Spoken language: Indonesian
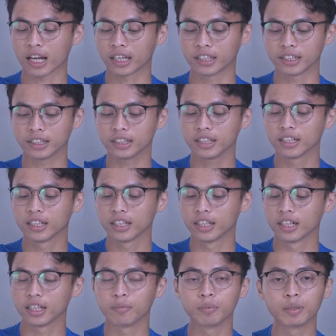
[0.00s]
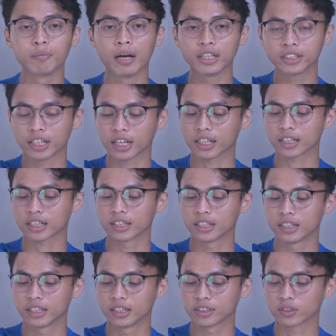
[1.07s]
lagi lebih banyak.
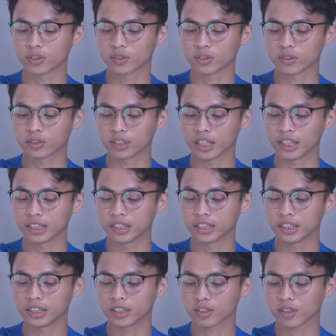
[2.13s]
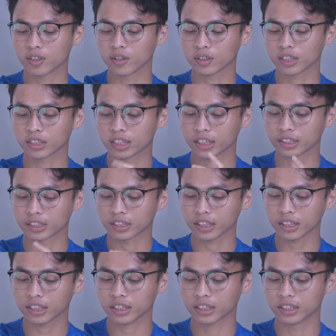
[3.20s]
Contohnya ini kalau kita
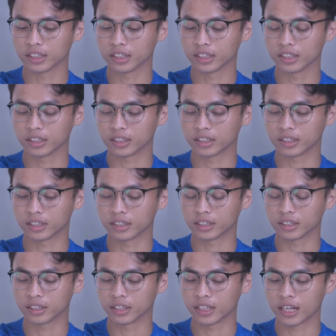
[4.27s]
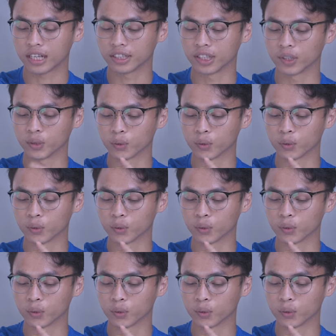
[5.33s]
cek uh, ada